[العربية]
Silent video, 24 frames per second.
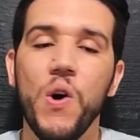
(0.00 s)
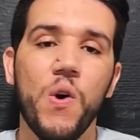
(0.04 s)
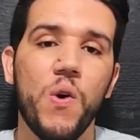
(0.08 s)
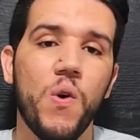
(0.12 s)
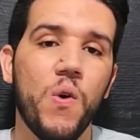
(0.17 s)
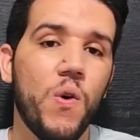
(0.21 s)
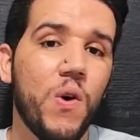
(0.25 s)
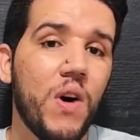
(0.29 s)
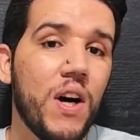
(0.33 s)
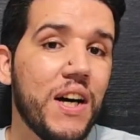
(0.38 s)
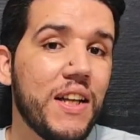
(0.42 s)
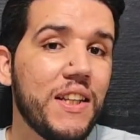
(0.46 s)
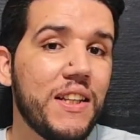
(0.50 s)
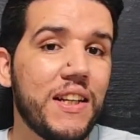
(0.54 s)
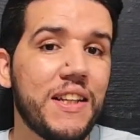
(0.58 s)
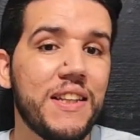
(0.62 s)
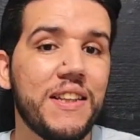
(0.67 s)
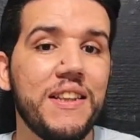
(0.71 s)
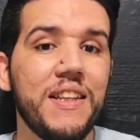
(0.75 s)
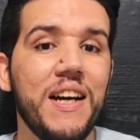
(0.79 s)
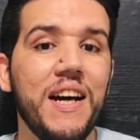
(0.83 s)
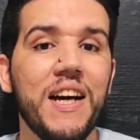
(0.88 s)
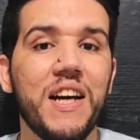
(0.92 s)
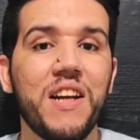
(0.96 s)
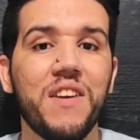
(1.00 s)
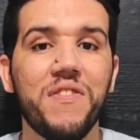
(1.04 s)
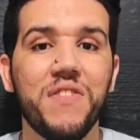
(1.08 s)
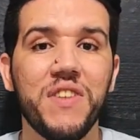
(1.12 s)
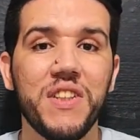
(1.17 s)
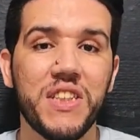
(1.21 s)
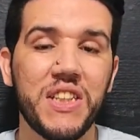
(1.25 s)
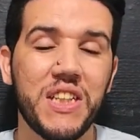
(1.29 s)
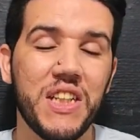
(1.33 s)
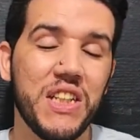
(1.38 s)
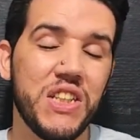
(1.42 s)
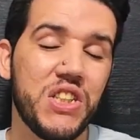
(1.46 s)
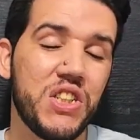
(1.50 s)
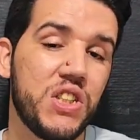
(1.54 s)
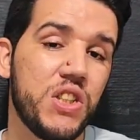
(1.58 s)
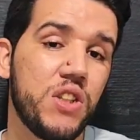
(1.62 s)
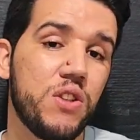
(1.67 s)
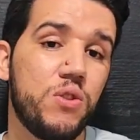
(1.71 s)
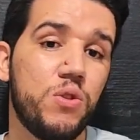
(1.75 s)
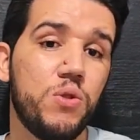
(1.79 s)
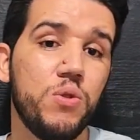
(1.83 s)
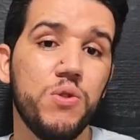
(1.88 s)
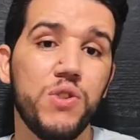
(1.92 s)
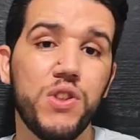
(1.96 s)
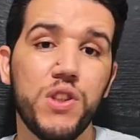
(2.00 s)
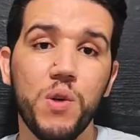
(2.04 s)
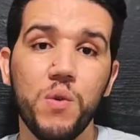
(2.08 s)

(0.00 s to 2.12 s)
وهذاك الطائر فاش كتشدو انت